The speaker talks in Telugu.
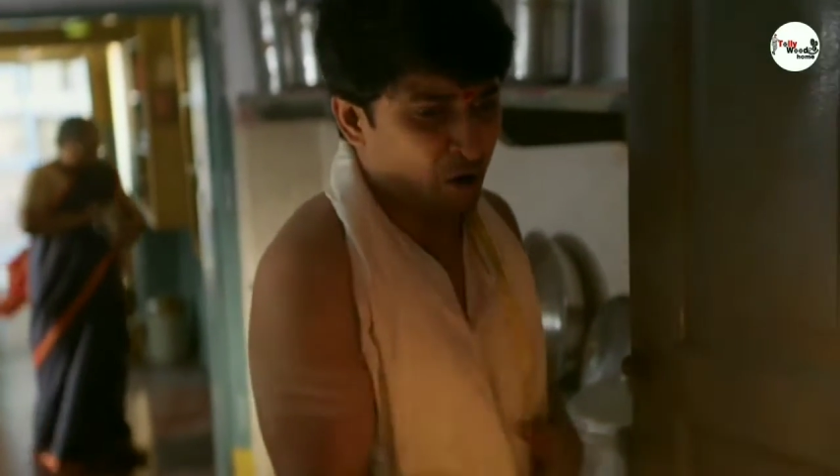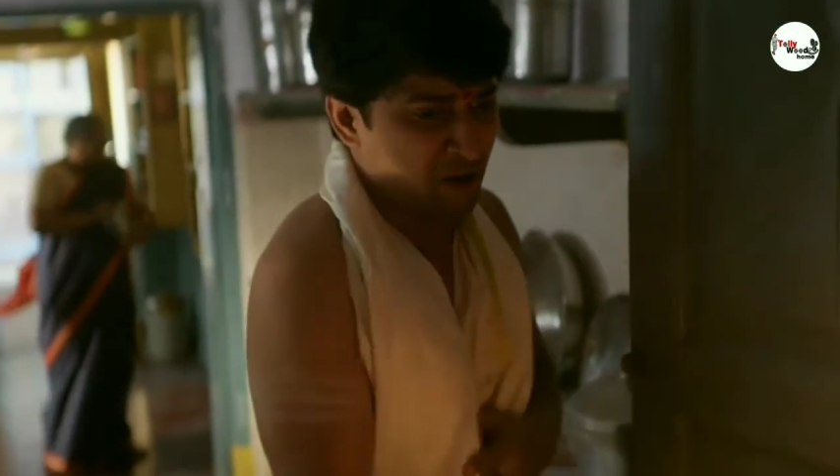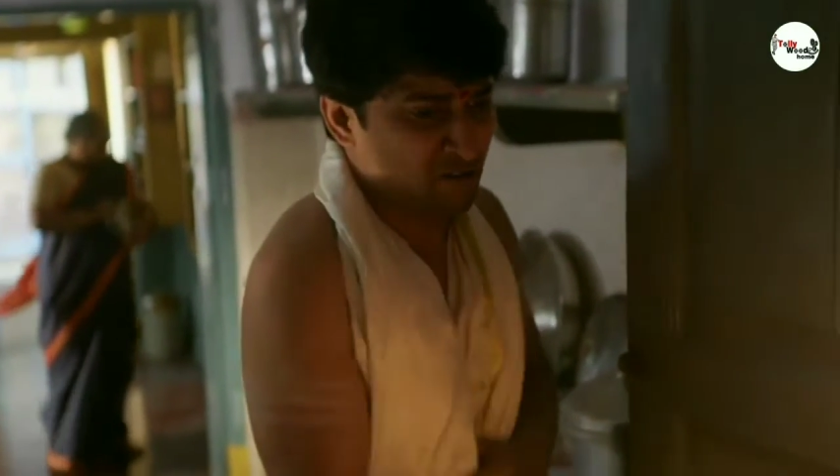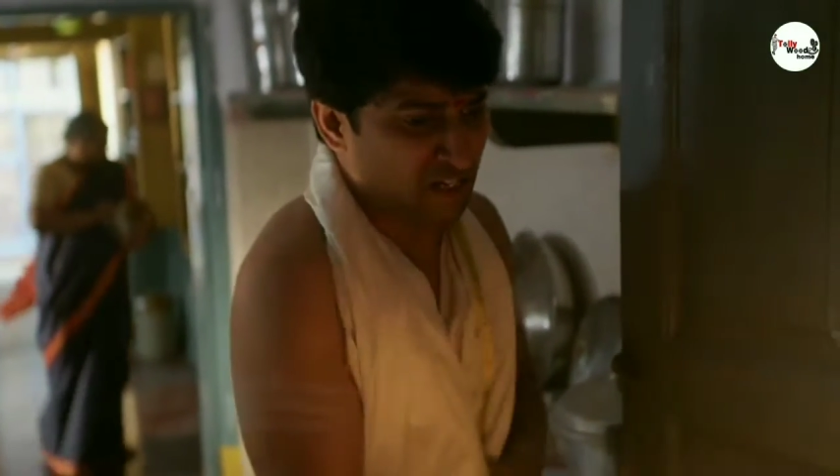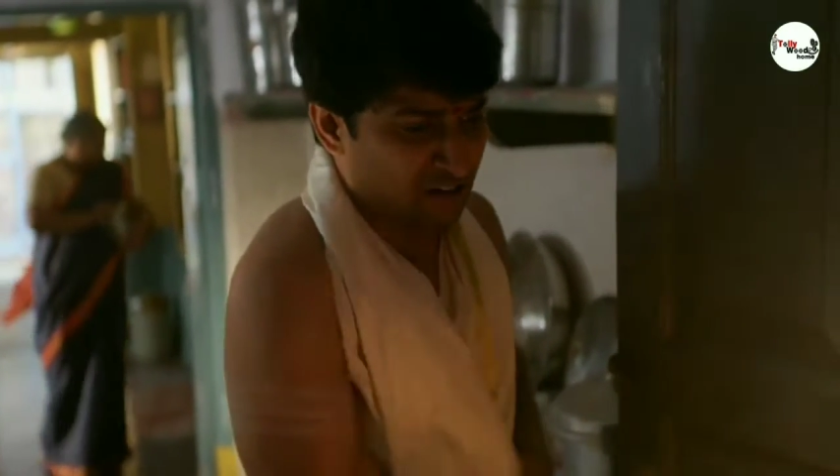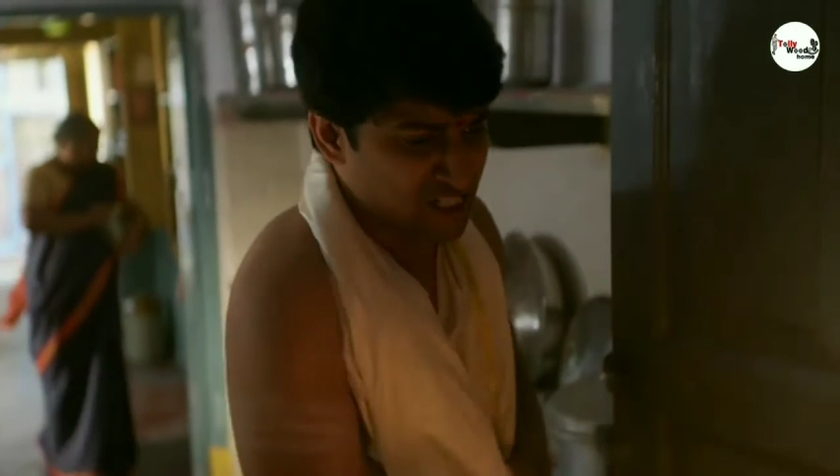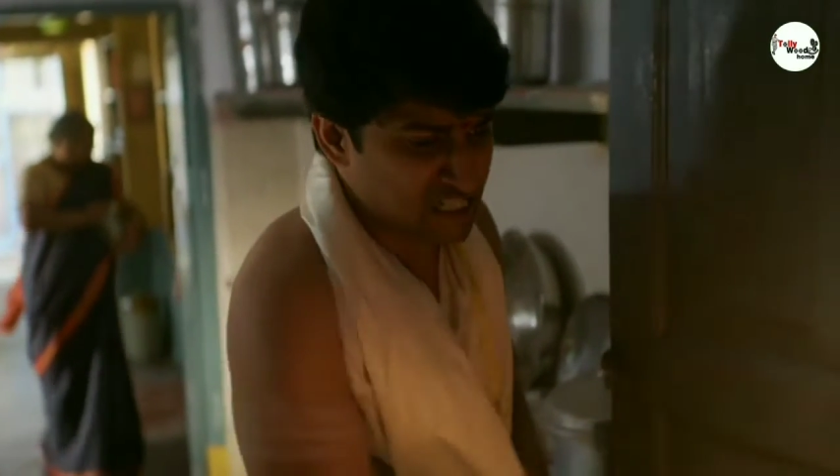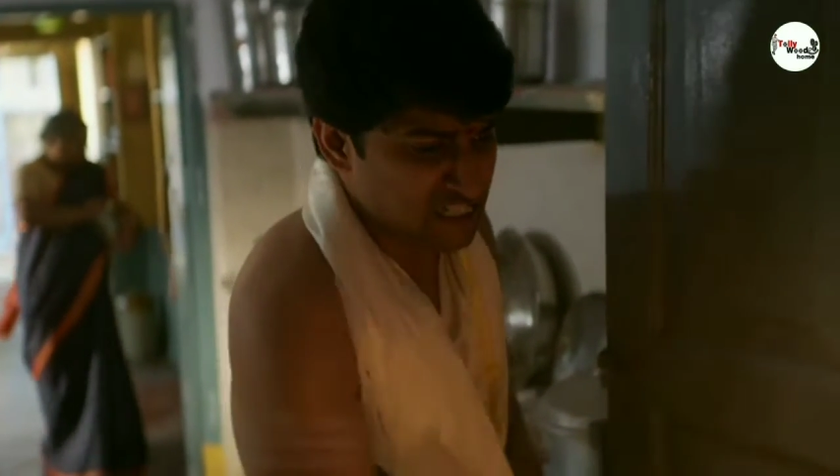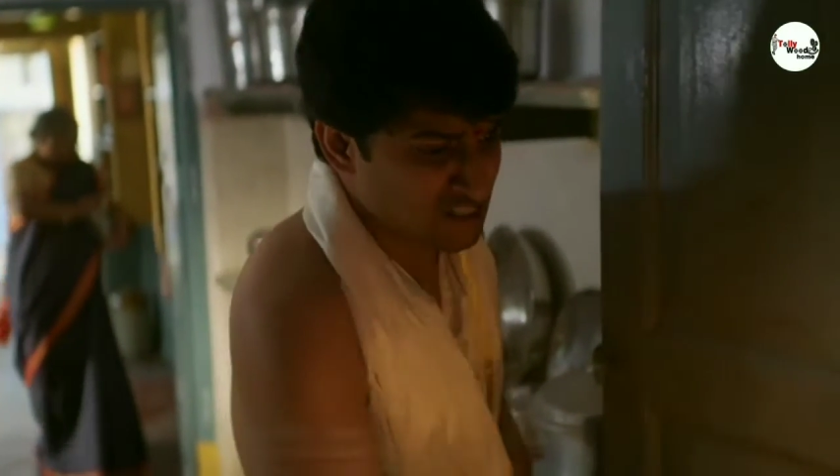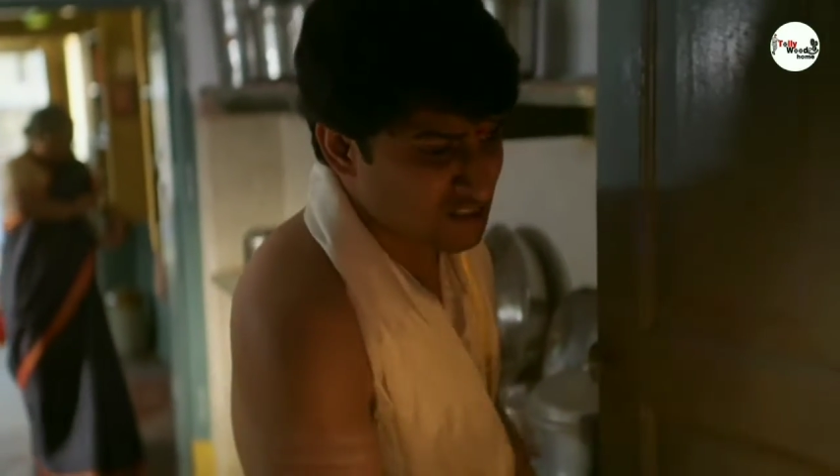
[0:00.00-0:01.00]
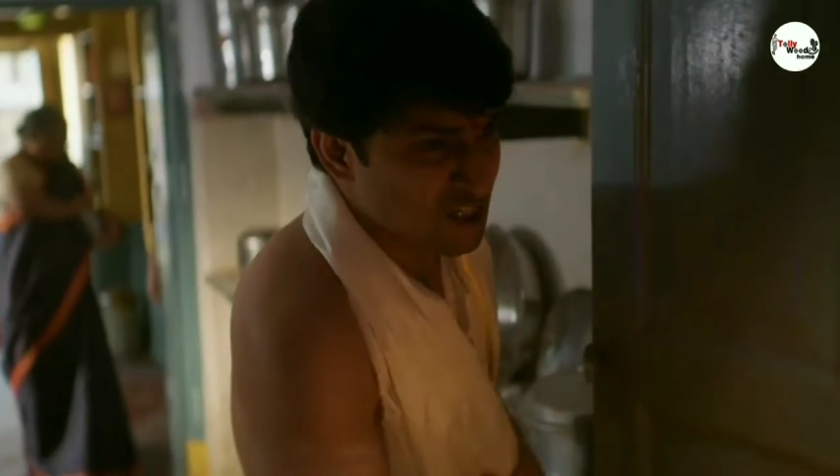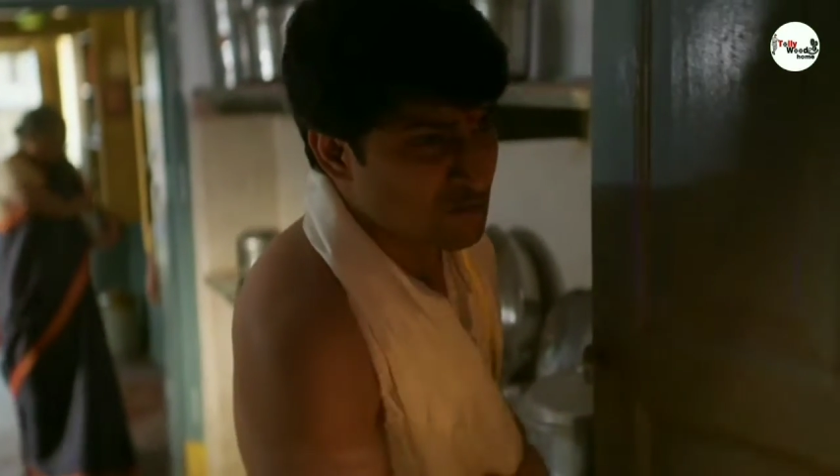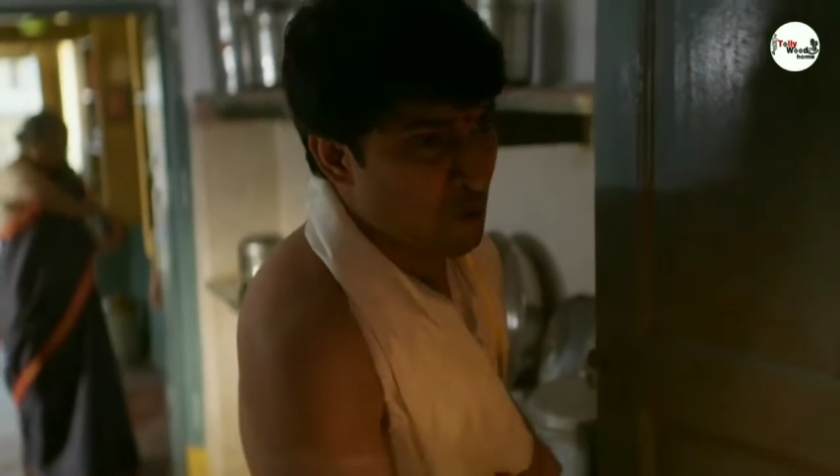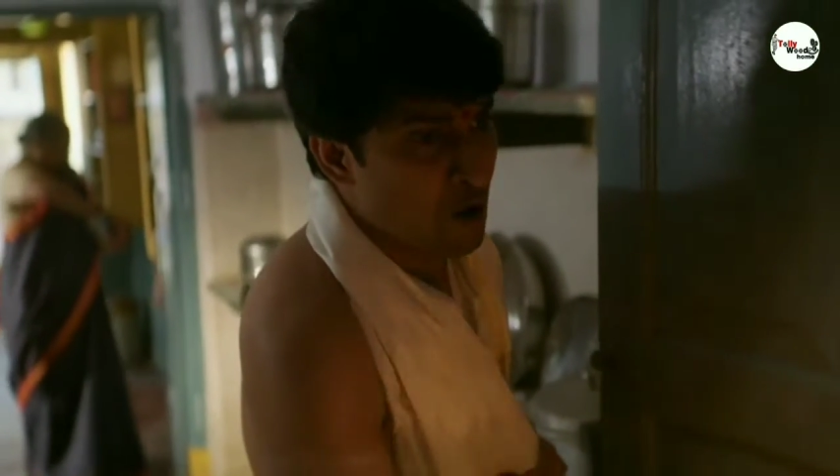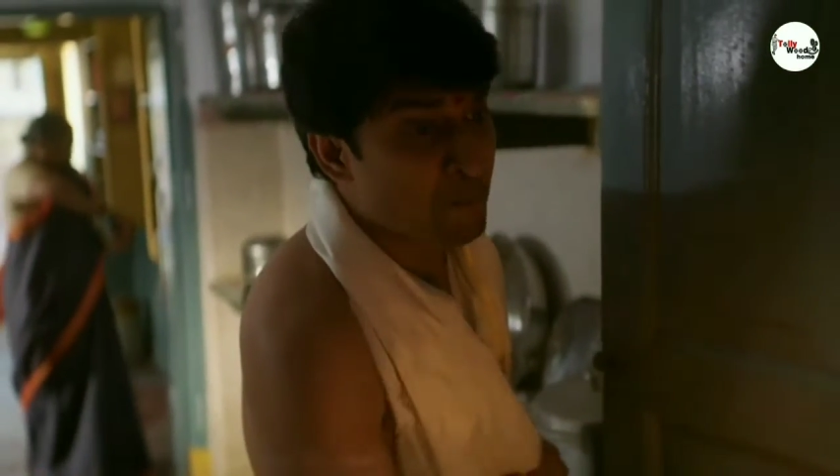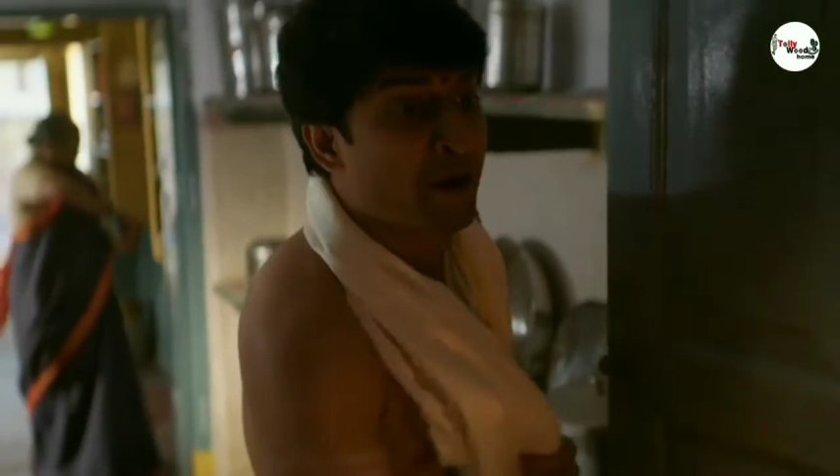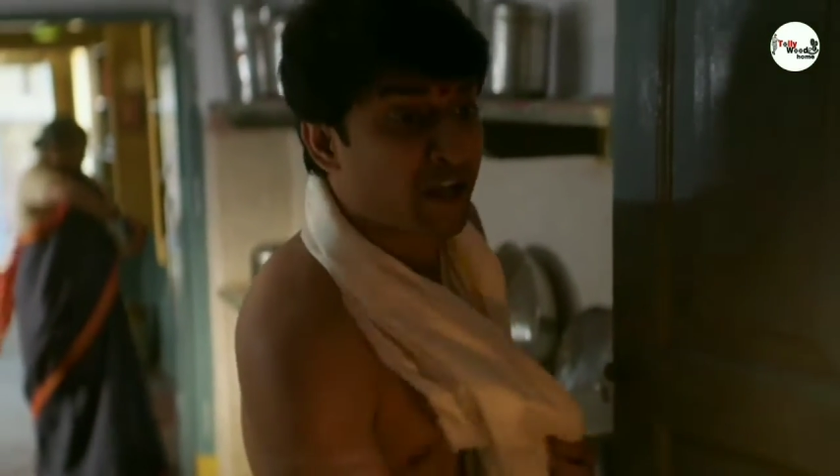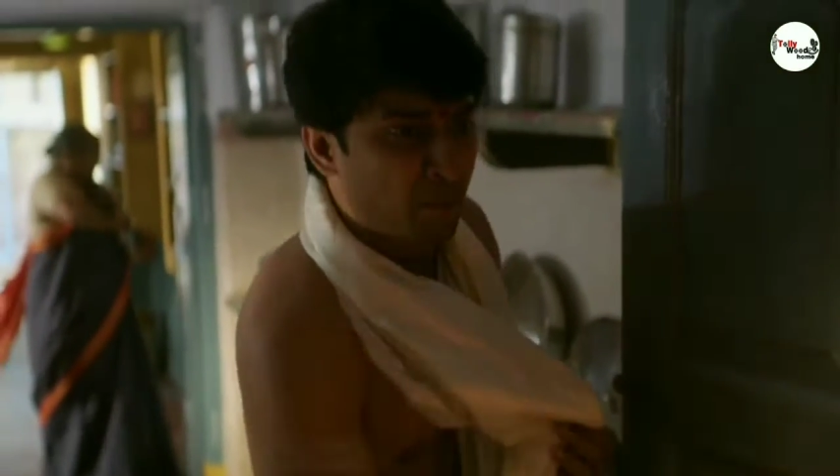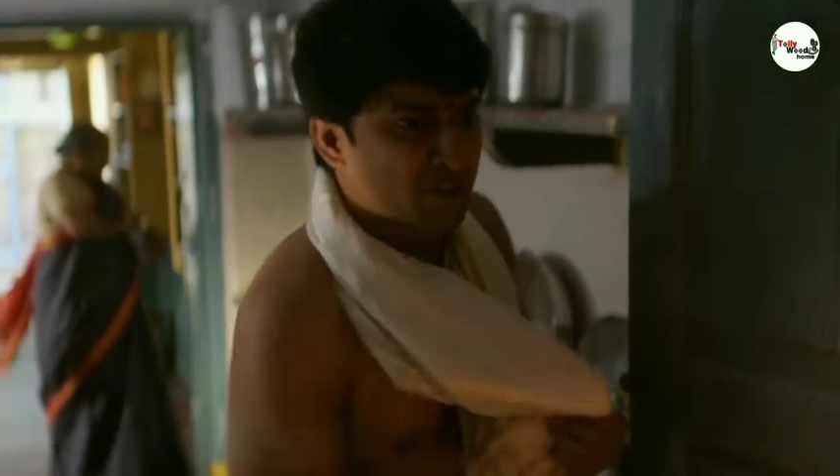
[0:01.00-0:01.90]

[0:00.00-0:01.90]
హోమాలు అన్నా అంటే మొహం